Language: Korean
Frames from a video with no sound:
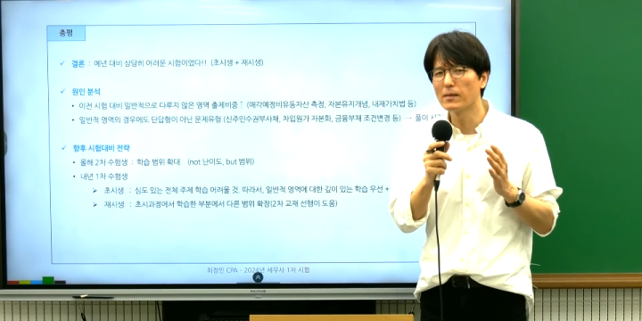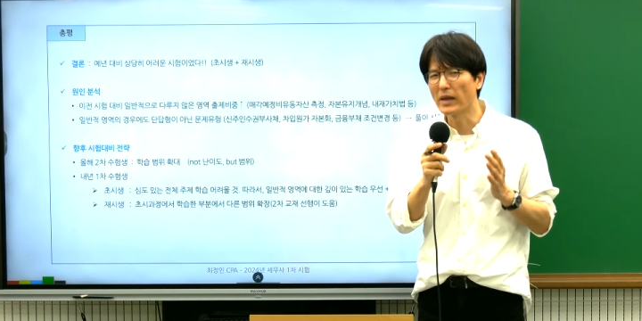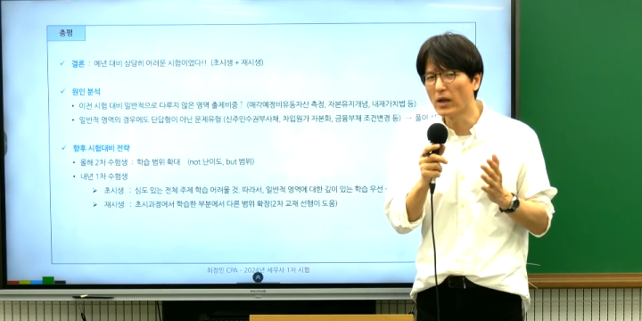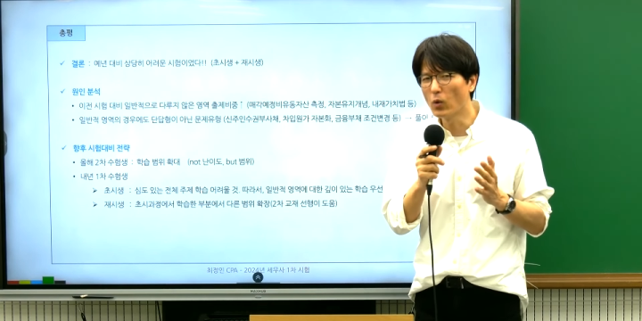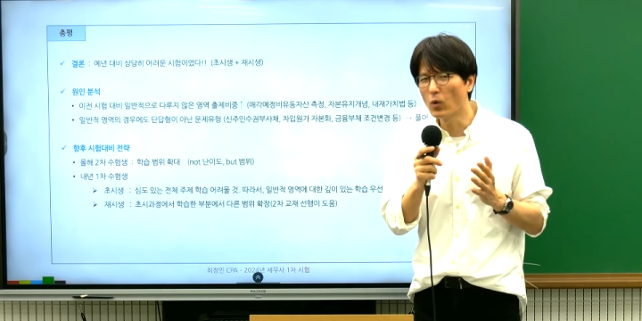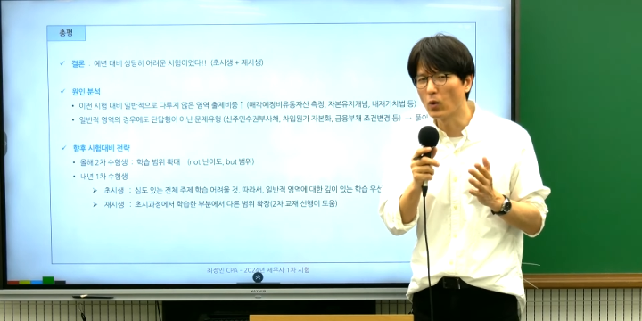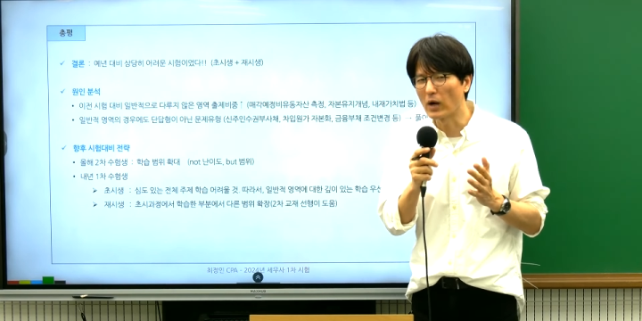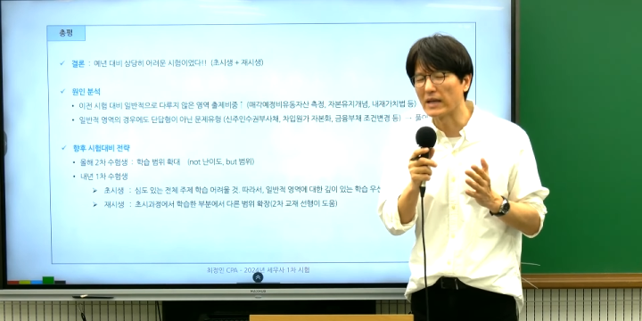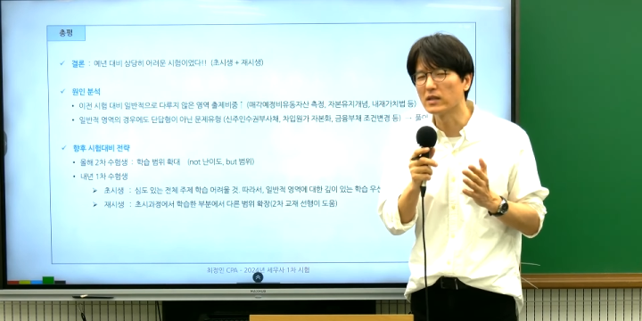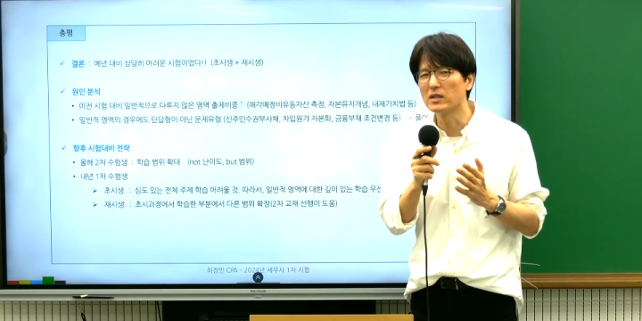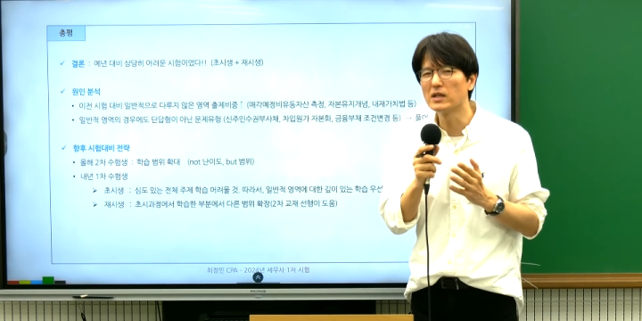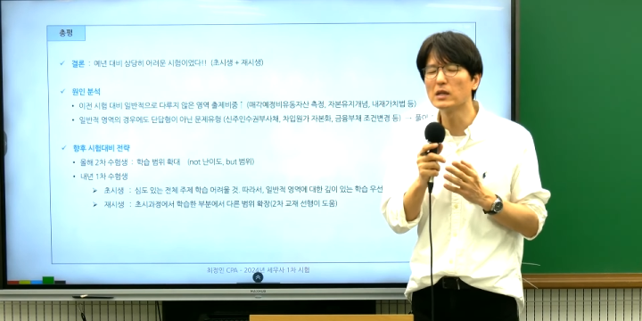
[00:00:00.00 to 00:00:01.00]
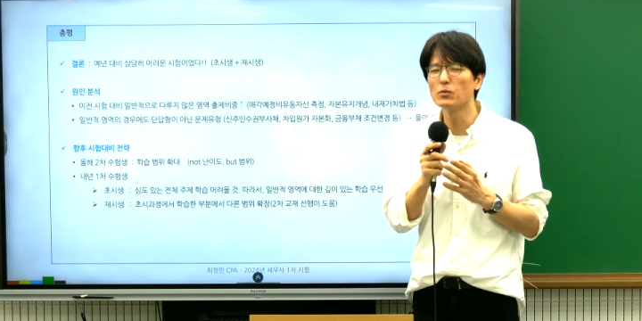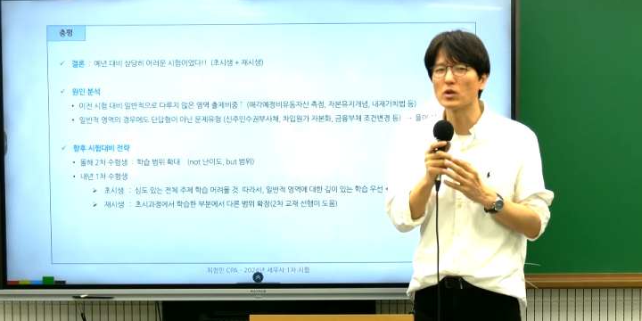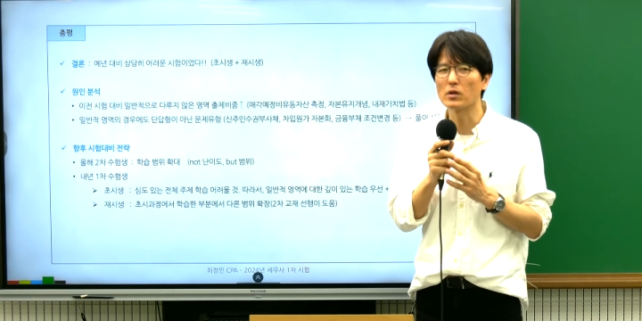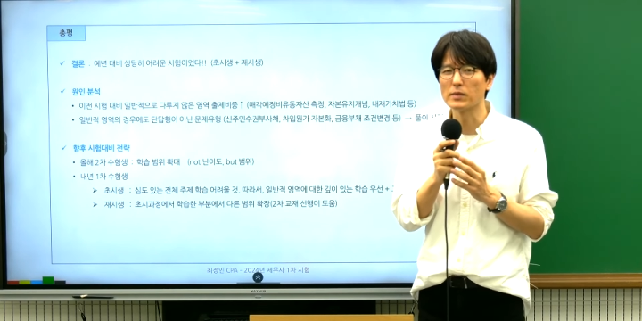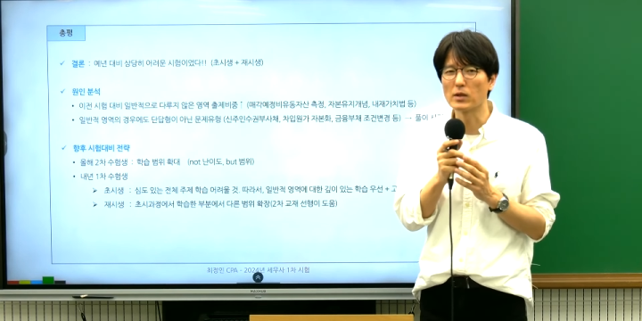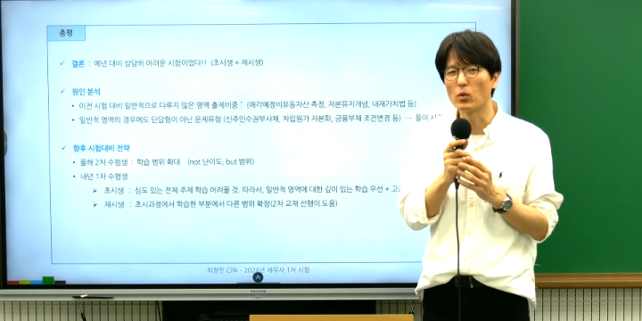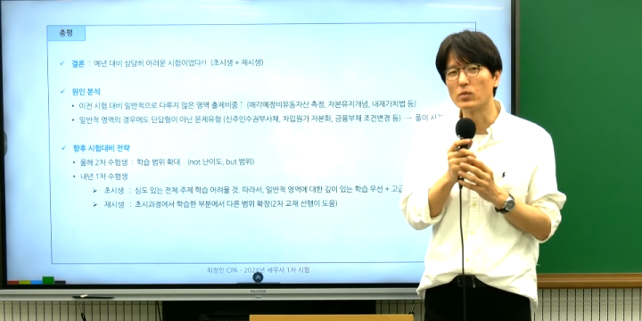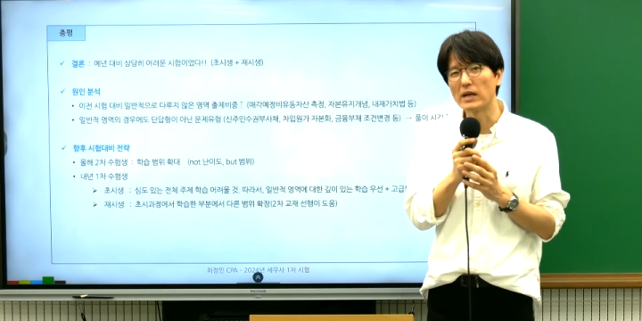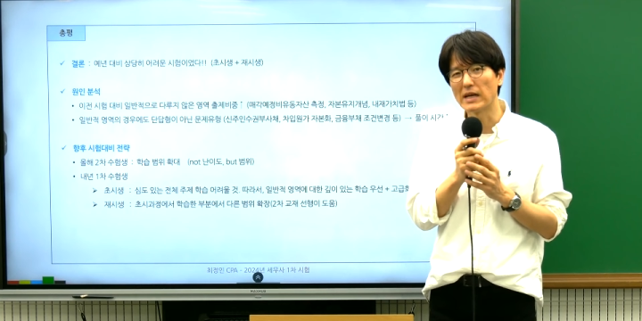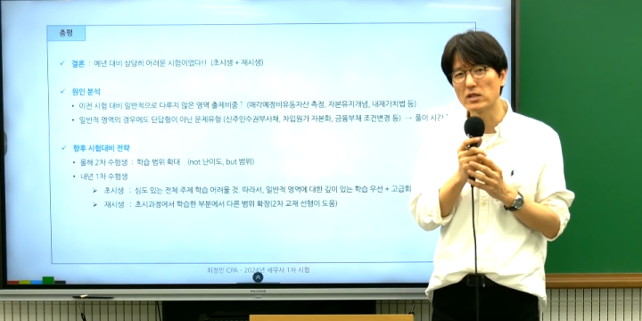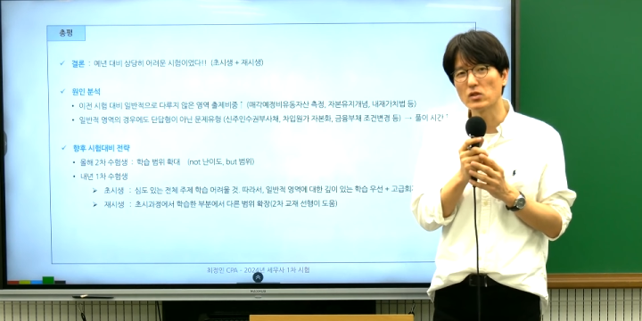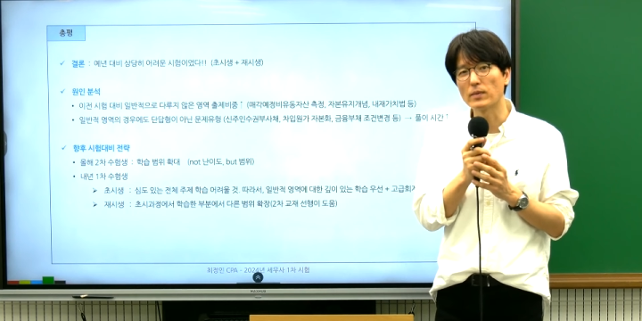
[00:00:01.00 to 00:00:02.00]
메고 가는 느낌으로 여러분들 공부를
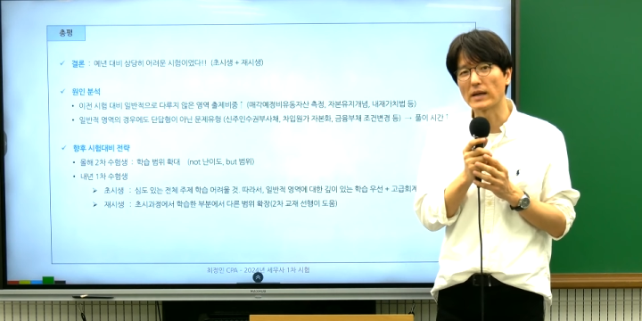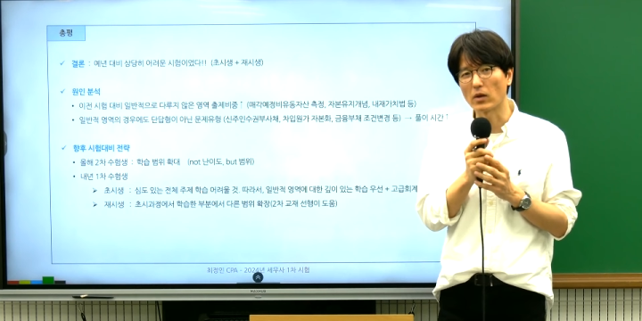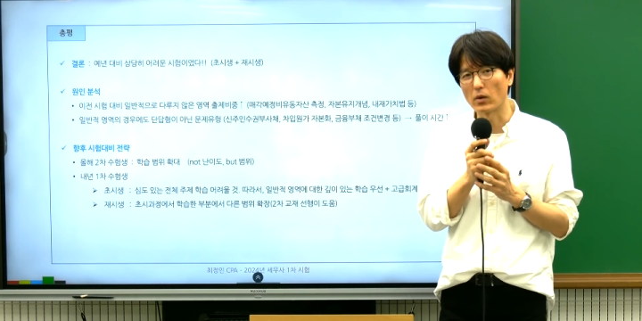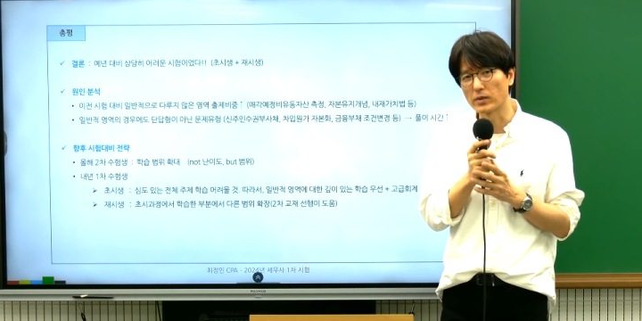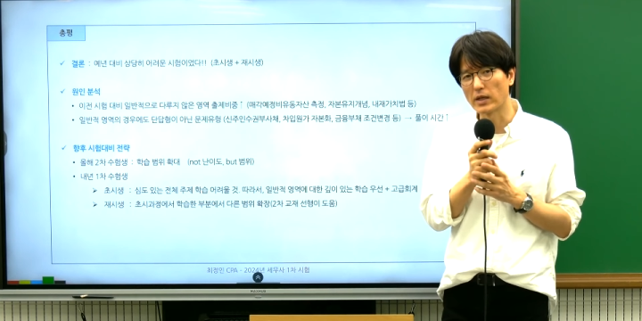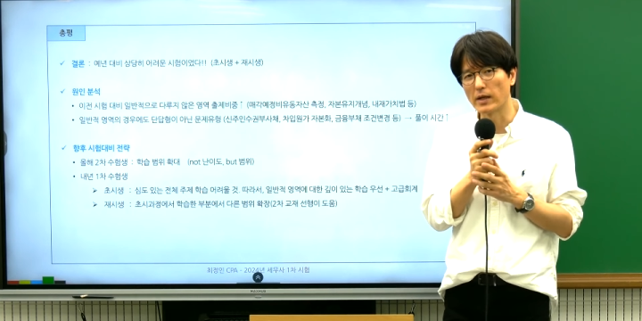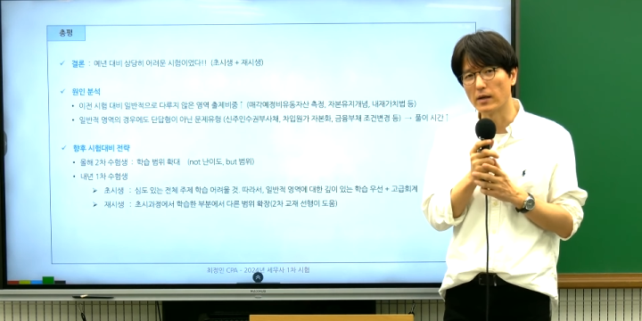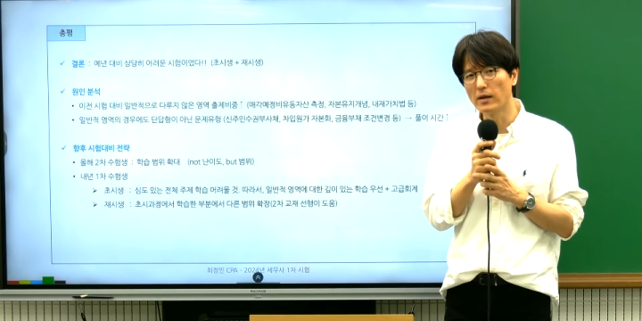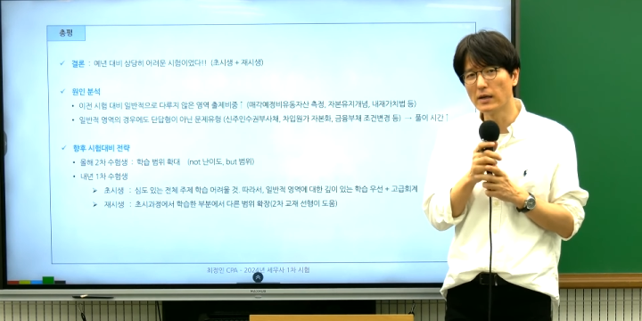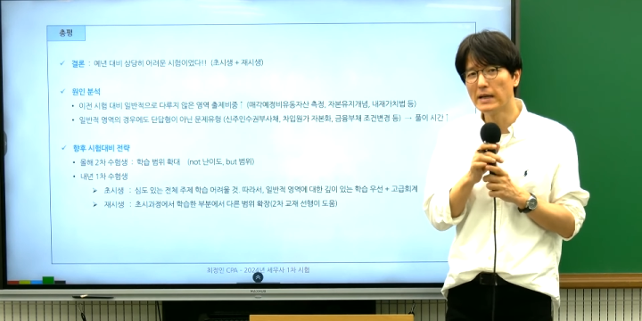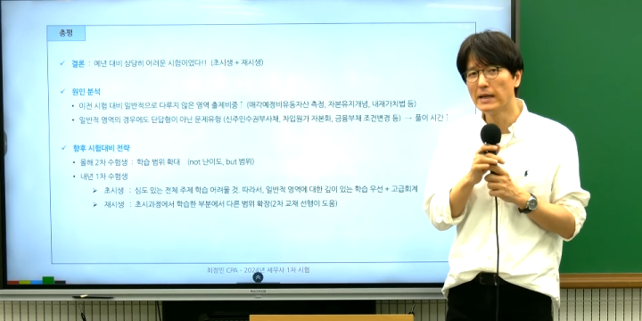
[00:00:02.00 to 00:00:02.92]
하실 수밖에 없어요.